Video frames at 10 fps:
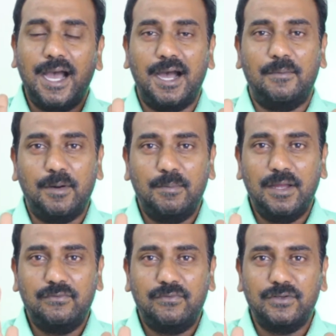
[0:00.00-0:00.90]
ఆ
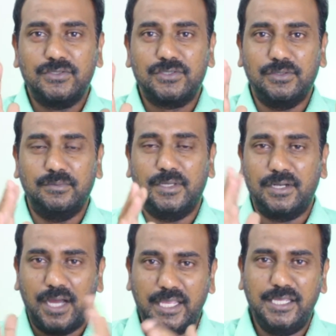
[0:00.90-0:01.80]
మొబైల్ ఫోన్స్
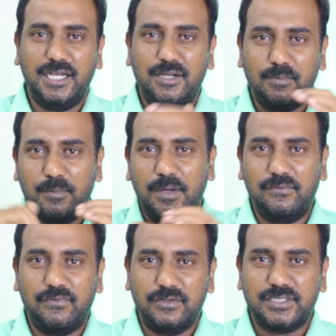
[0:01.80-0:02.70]
మీరు హై ఎండ్
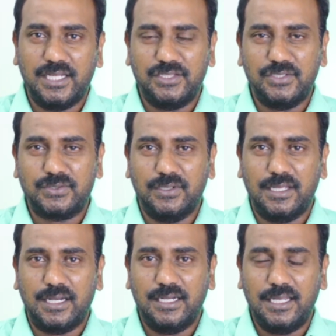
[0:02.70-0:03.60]
మొబైల్ ఫోన్స్ కానీ
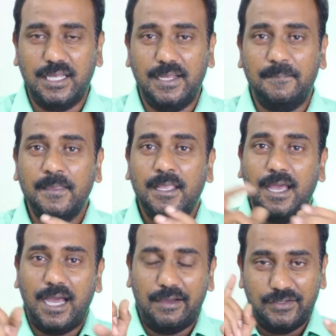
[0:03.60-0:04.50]
తీసుకున్నారంటే
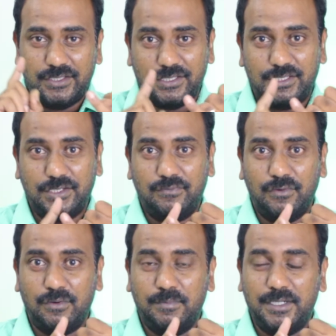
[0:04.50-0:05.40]
అవి సిక్స్టీ
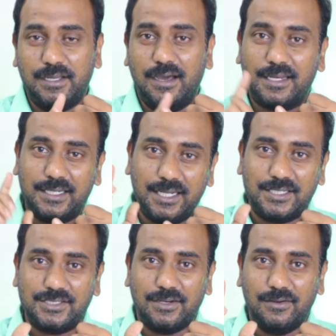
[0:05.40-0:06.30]
ఫోర్ బిట్
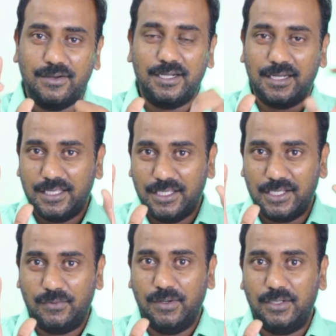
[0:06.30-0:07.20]
ఆర్కిటెక్చర్లో అంటే
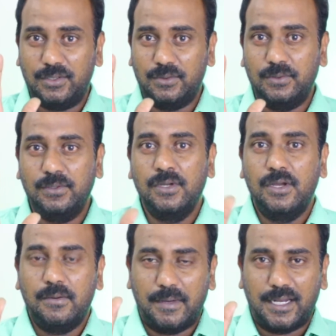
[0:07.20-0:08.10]
ఈక్వల్ టు
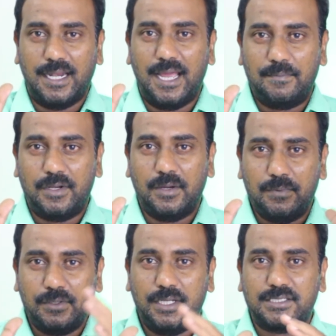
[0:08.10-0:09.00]
మన
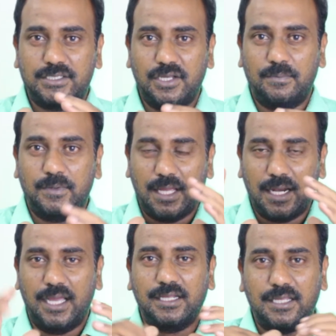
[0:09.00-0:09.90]
ల్యాప్టాప్ డెస్క్టాప్
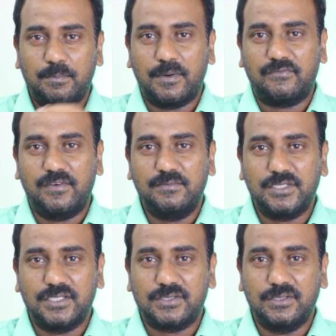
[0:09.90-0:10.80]
ఎలా అయితే పర్ఫామ్
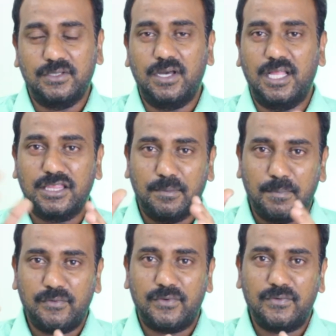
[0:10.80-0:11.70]
చేస్తుందో అంత
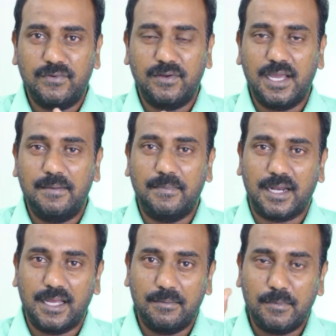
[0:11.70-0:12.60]
పవర్ఫుల్గా
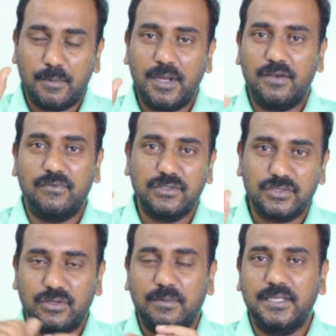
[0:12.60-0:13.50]
మన మొబైల్
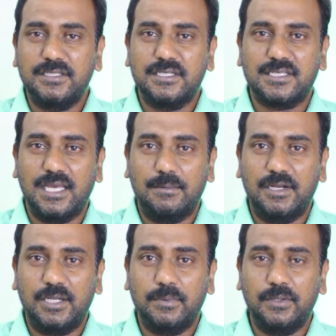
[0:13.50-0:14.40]
ఫోన్స్ కూడా పనిచేస్తాయి
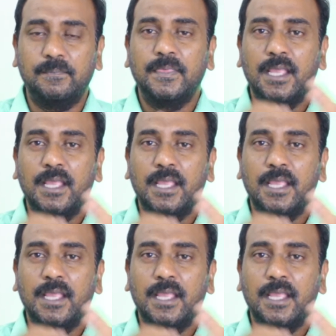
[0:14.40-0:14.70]
అన్నమాట ఇప్పుడు